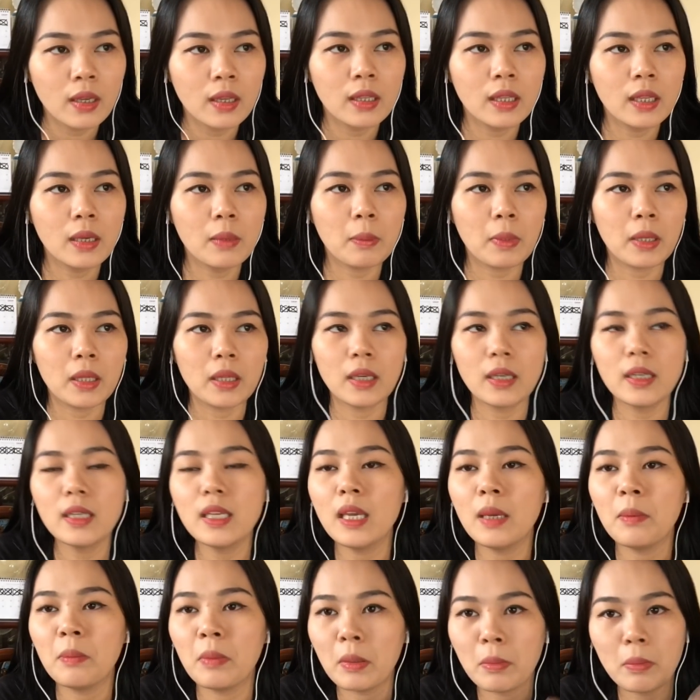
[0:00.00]
Nhưng mà những
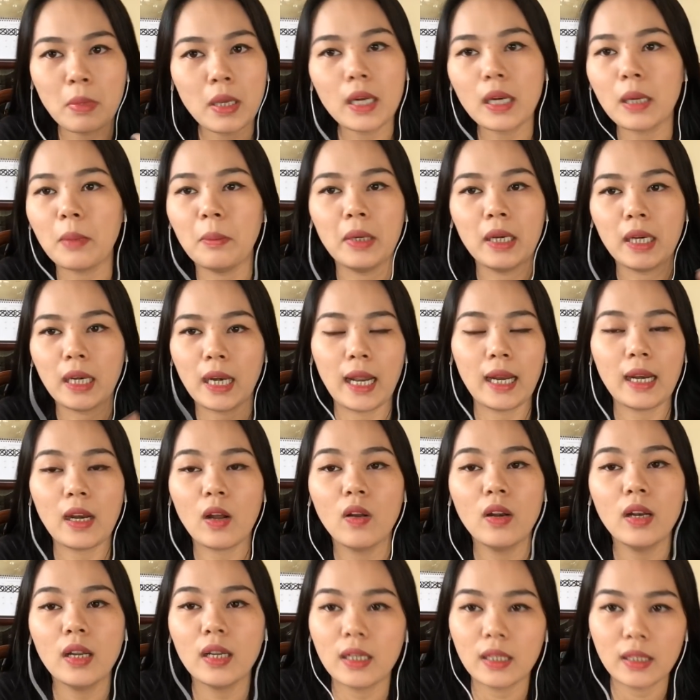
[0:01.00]
gì mình biết là mình đã
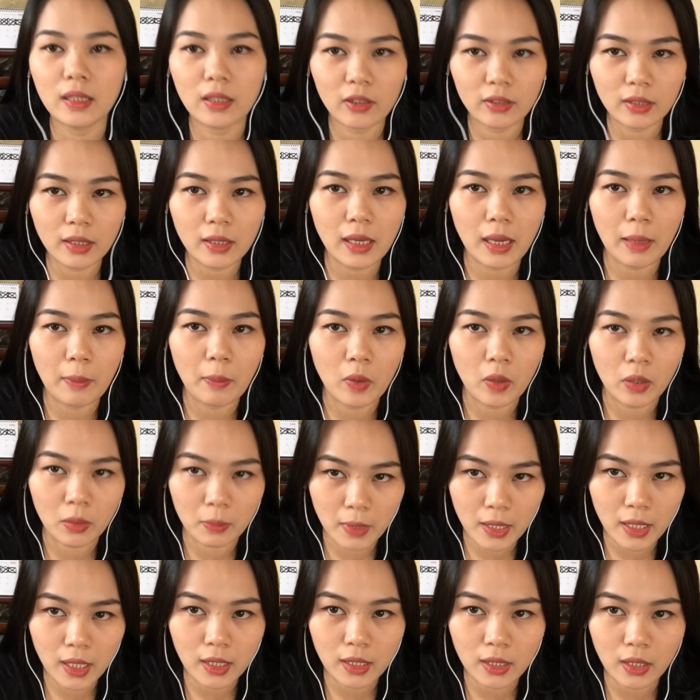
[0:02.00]
nói lên cho tất cả mọi người
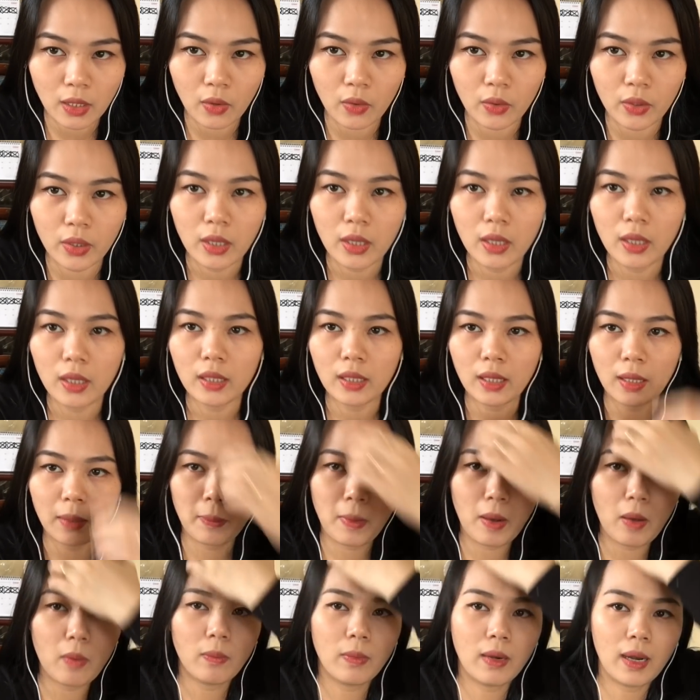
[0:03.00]
biết hết rồi. Thì
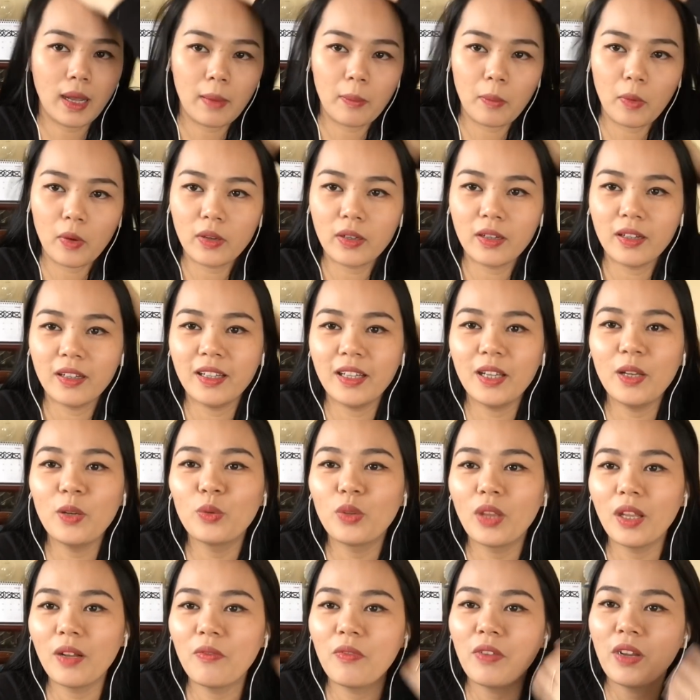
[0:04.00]
mong là mọi người yêu
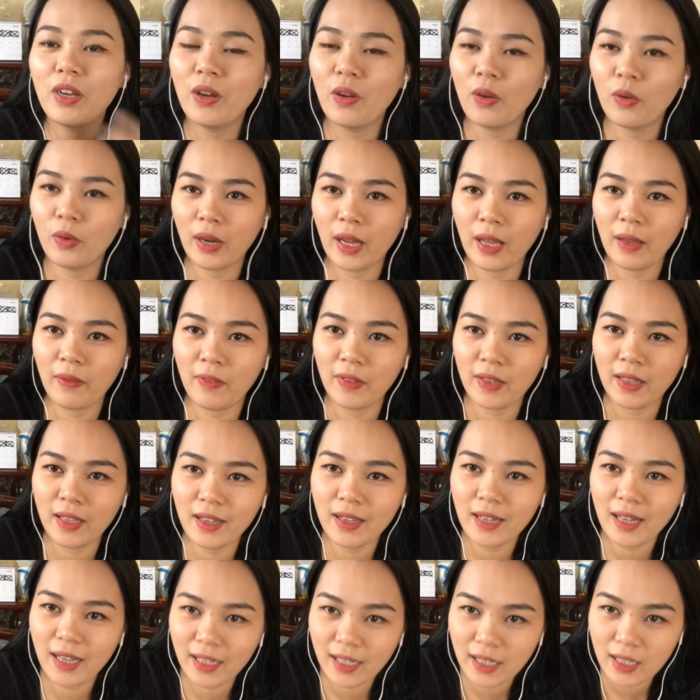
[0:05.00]
thích video này và
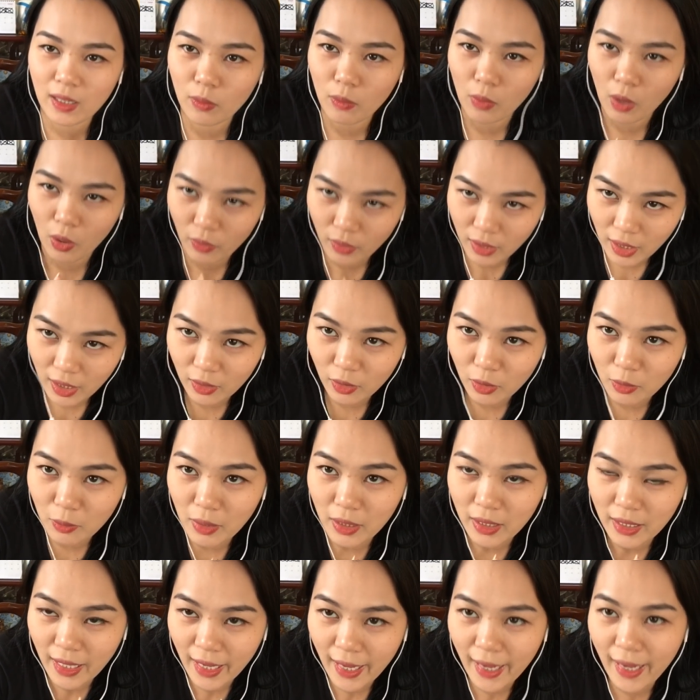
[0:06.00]
nhớ đăng ký ủng hộ kênh của
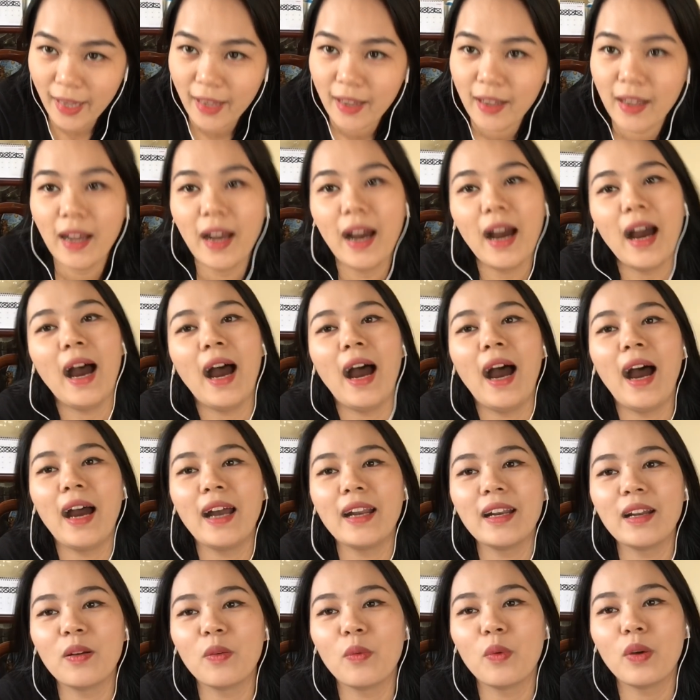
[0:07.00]
mình nhé. À,
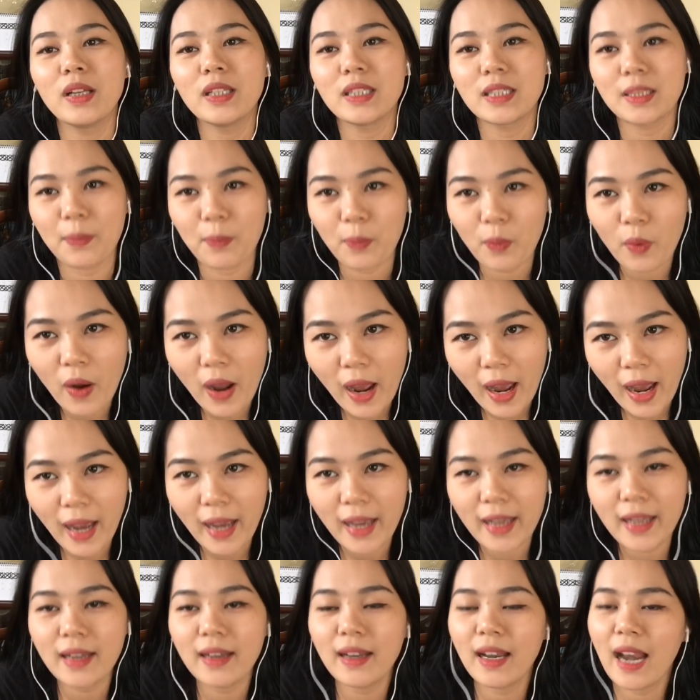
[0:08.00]
đừng quên
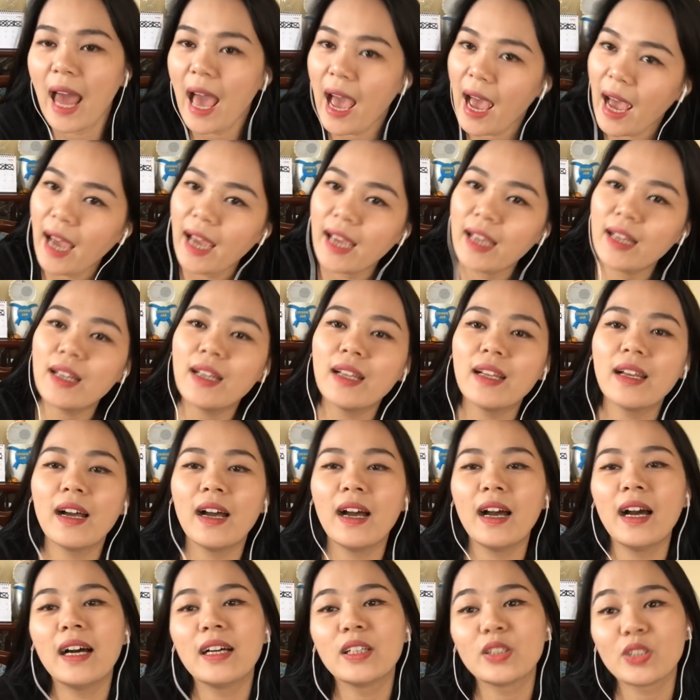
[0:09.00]
subscribe, like,
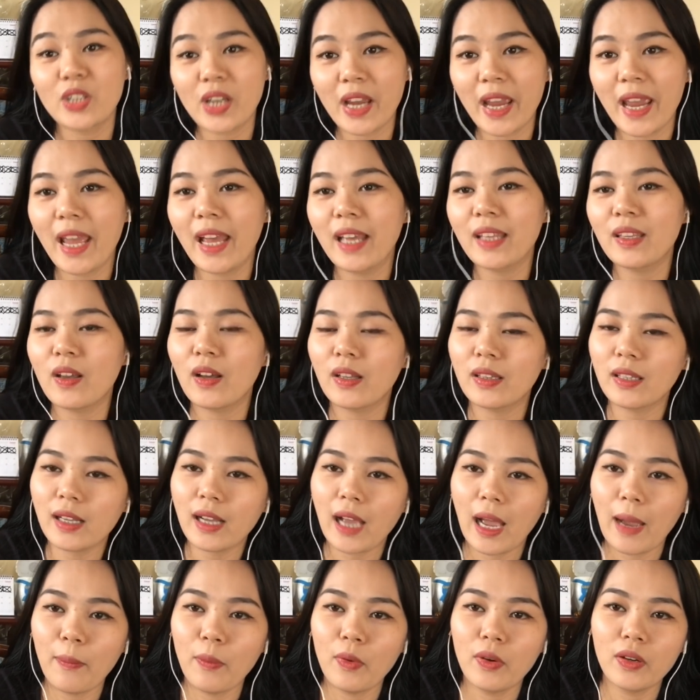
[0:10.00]
uh, share cho tất
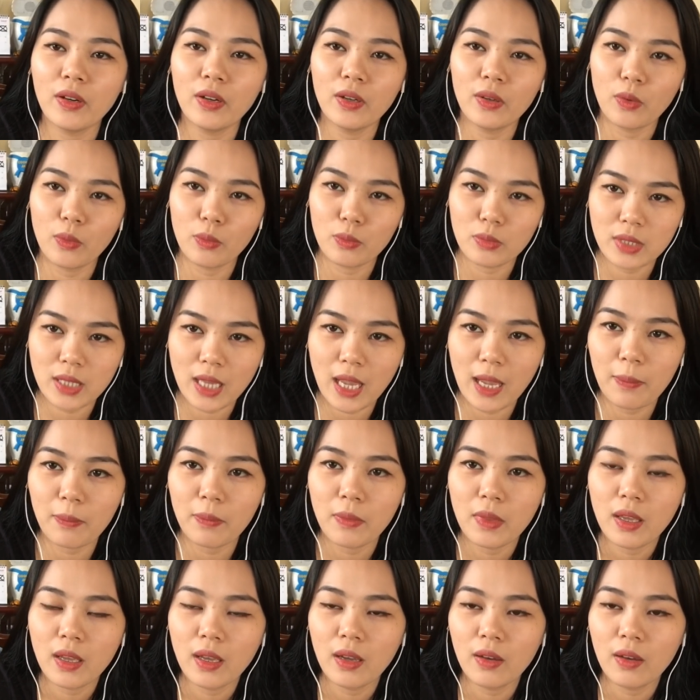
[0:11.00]
cả mọi người cùng xem.